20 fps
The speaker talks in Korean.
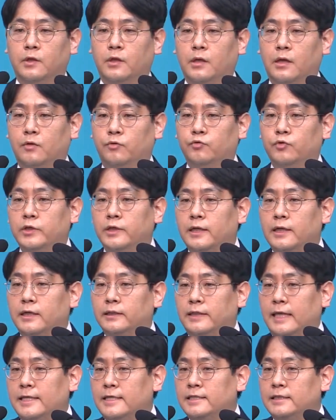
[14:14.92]
우리가
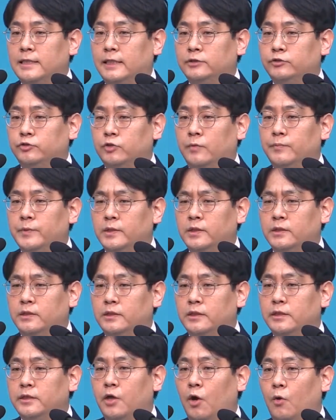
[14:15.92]
대신할 수 없는
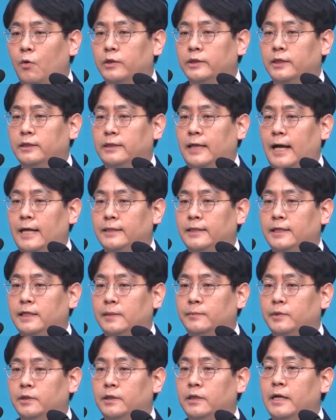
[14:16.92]
그 영원한
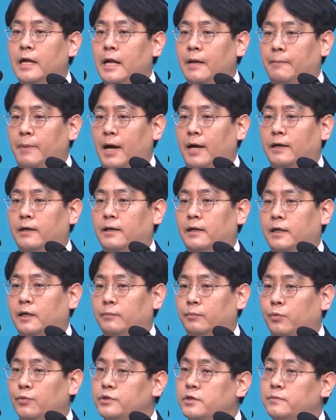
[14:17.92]
하나님을
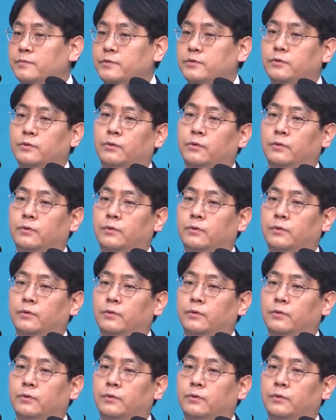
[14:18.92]
바라보십시오.